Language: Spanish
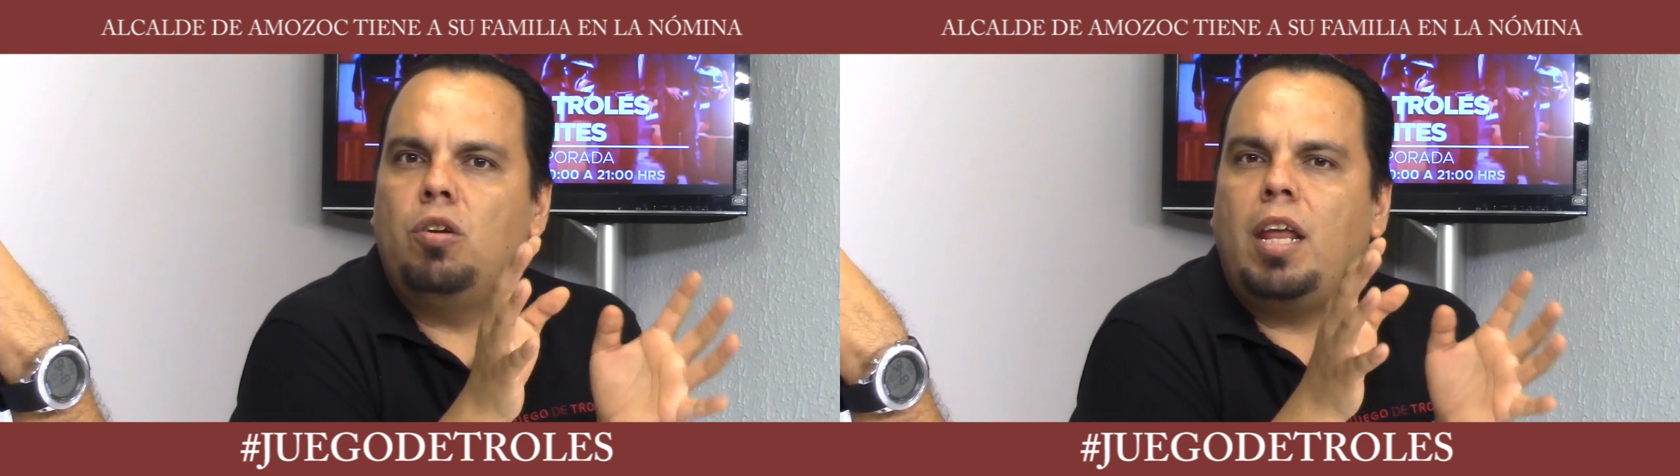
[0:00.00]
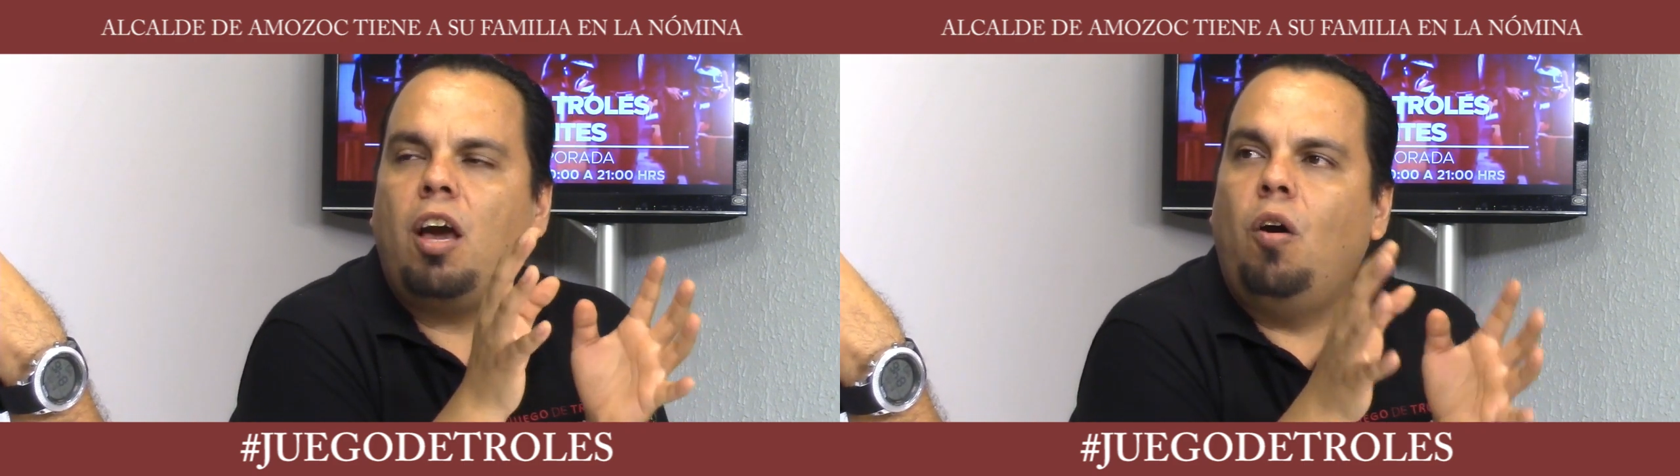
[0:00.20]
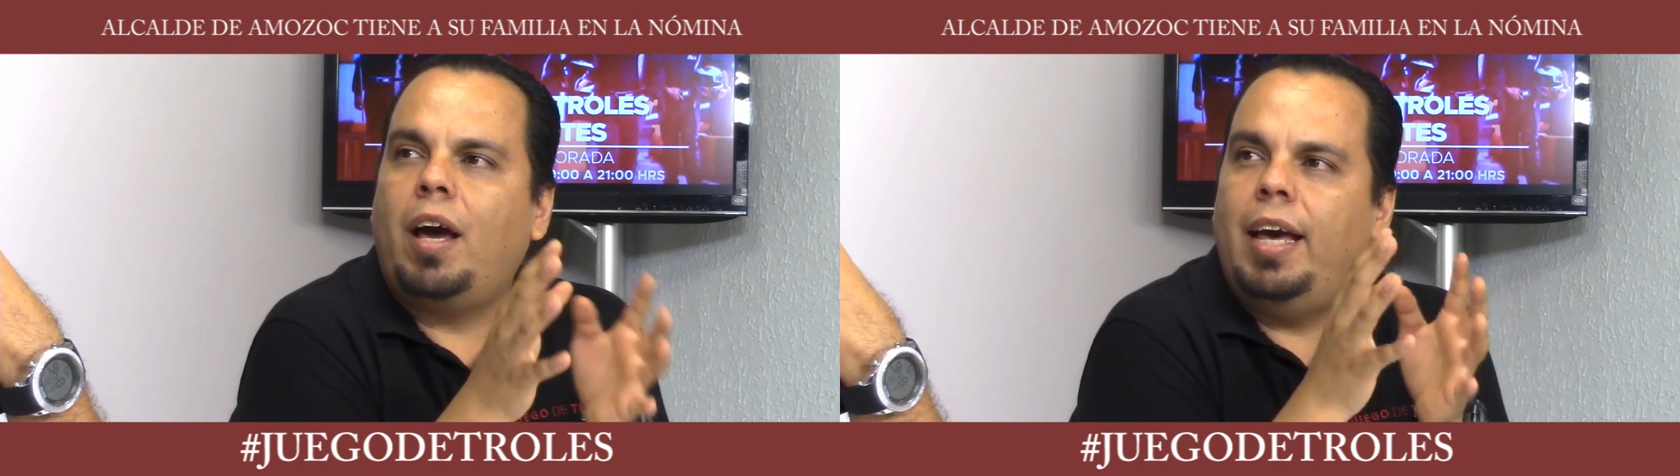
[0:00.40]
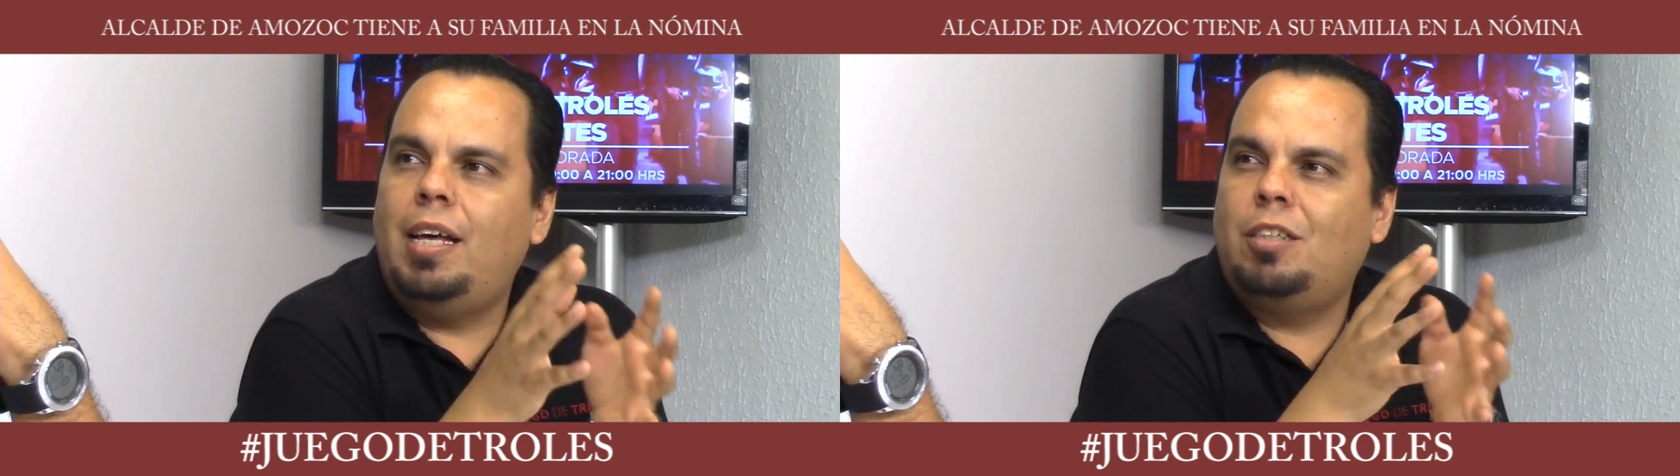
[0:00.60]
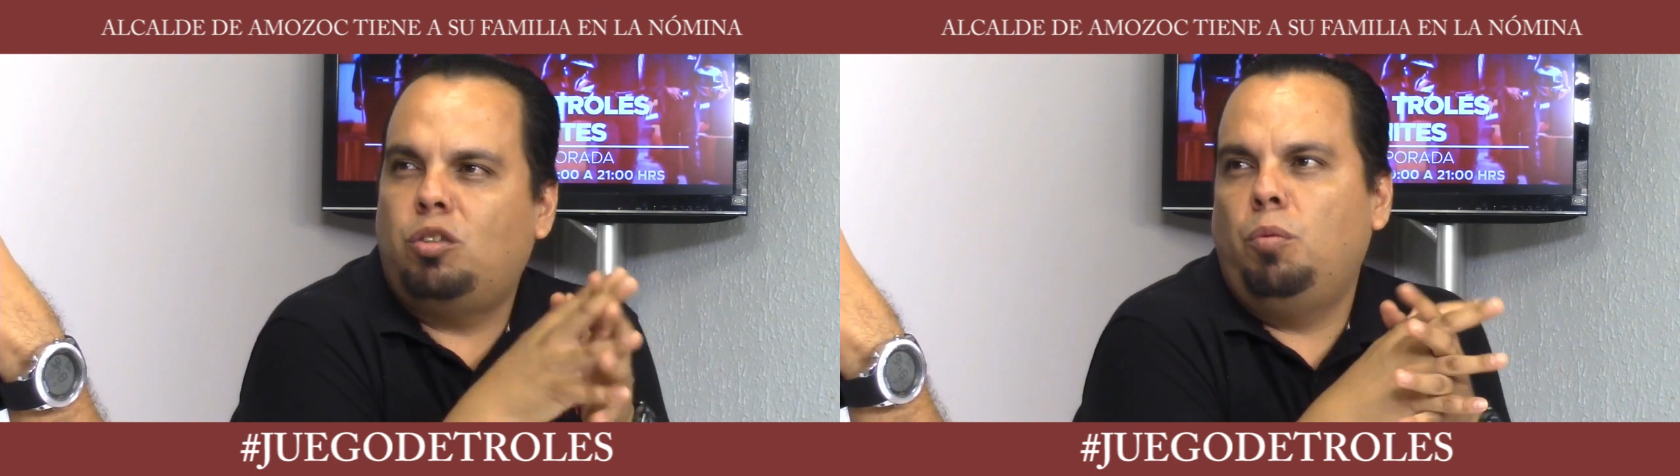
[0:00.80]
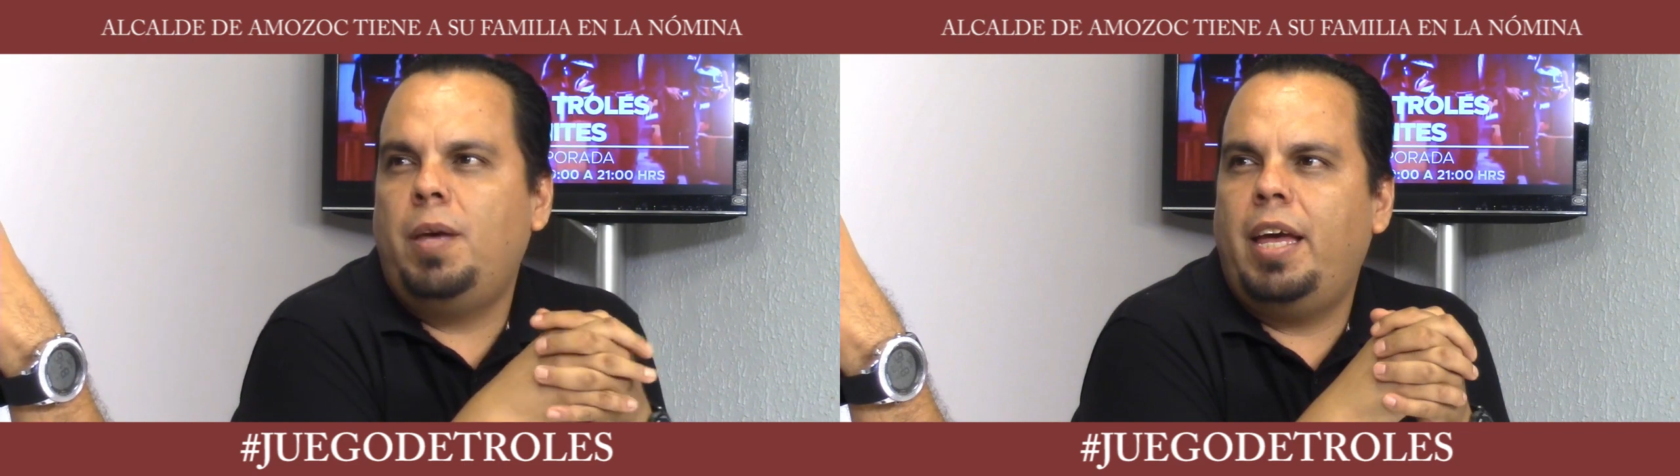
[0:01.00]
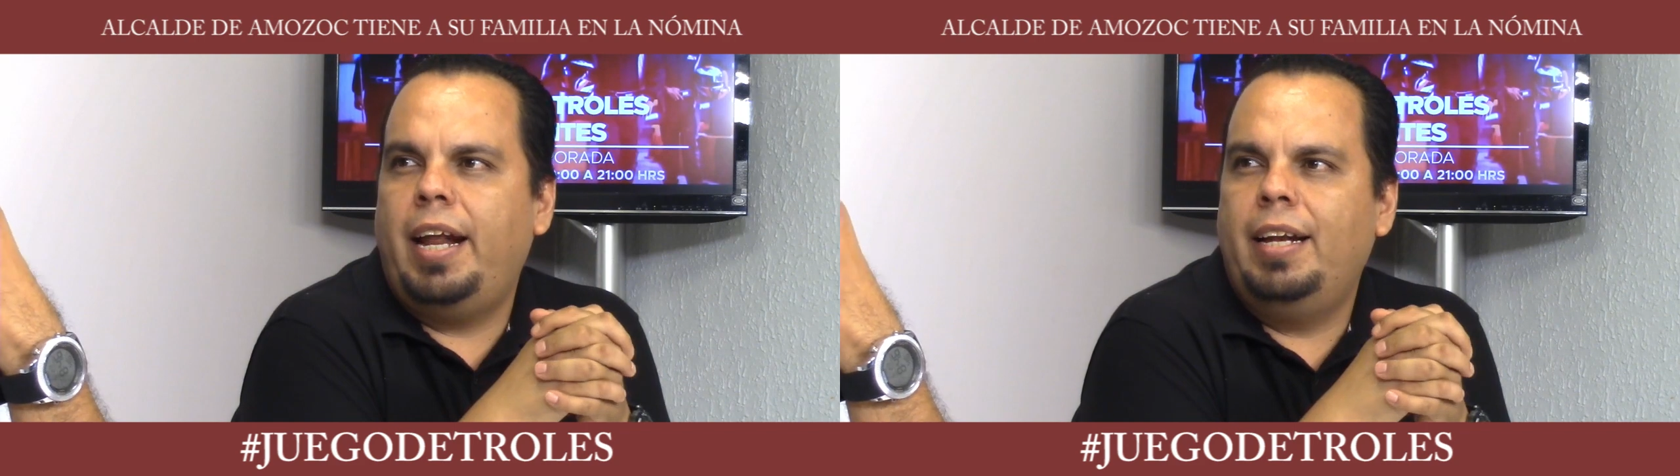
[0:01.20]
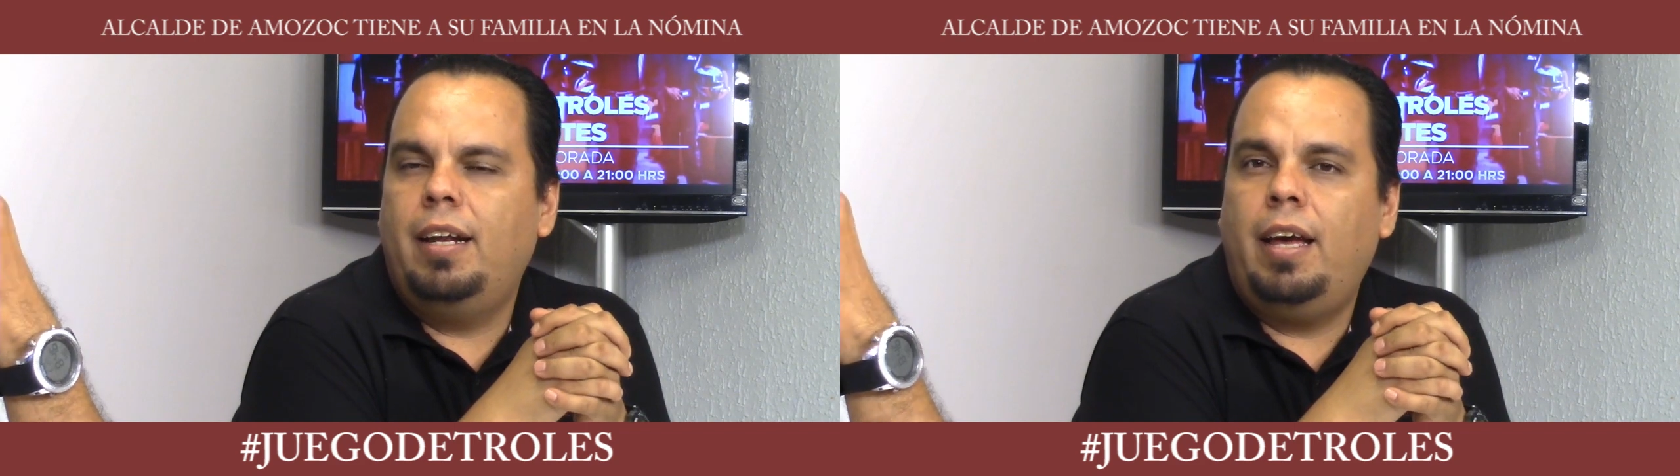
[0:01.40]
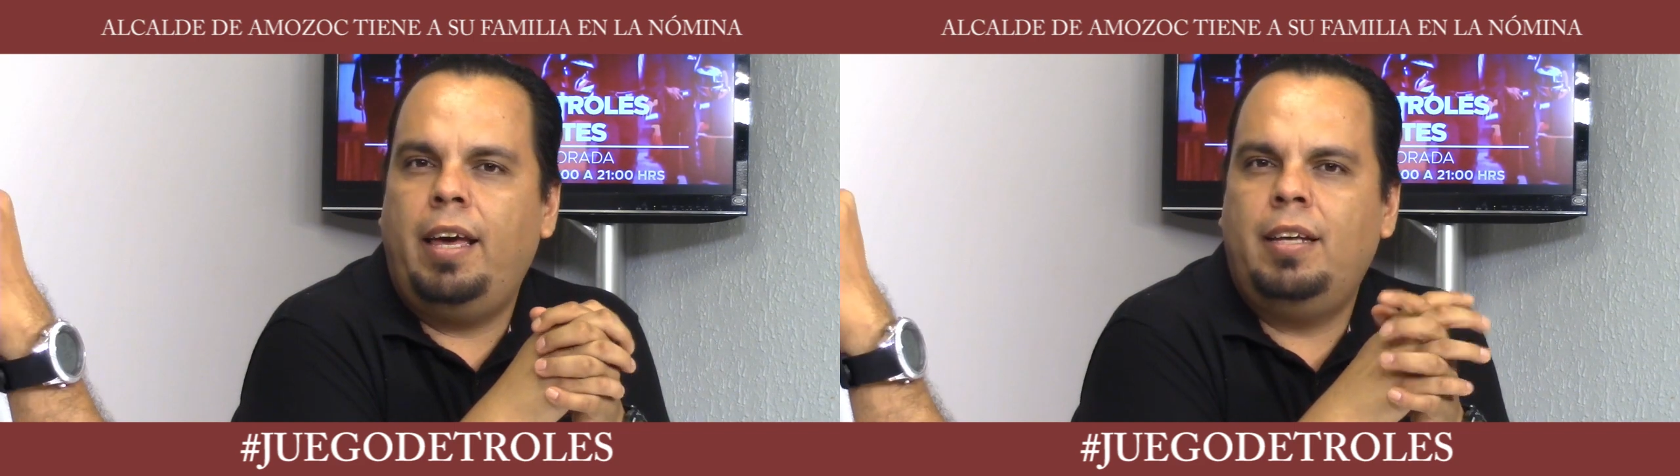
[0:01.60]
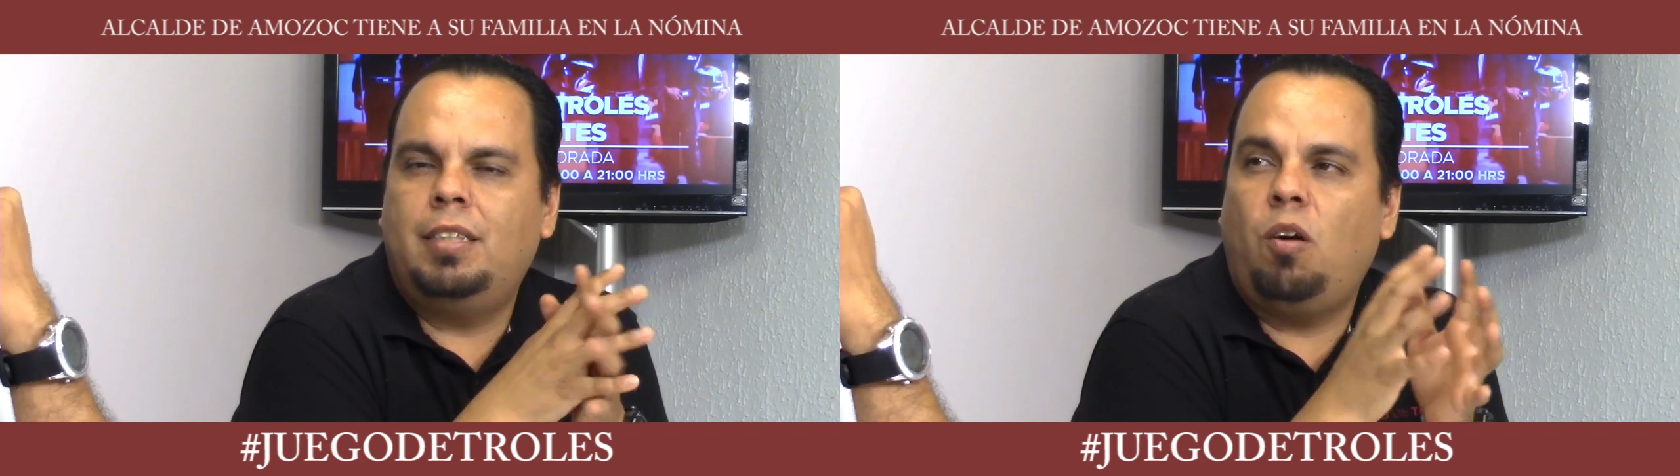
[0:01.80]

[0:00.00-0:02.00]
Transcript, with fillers: negó que estuvieran este,